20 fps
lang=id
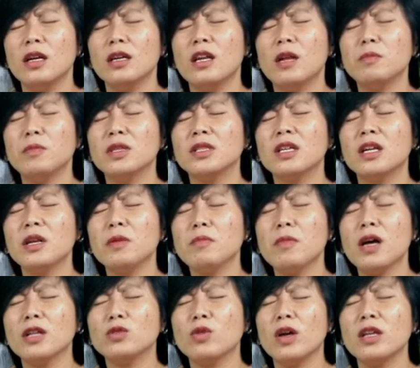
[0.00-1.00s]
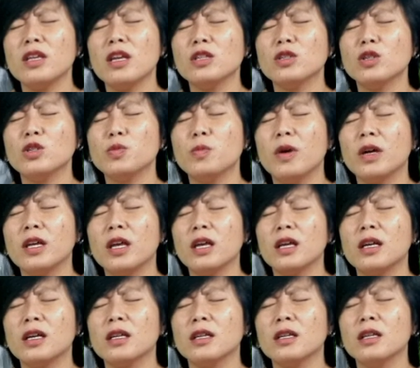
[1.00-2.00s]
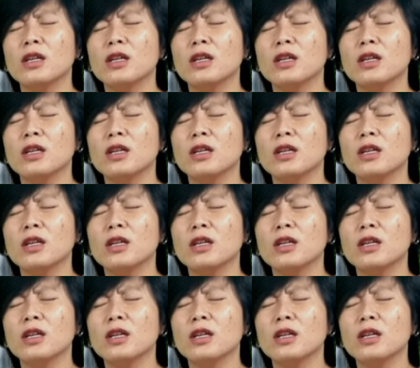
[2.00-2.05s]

dan menerima Tuhan Yesus sebagai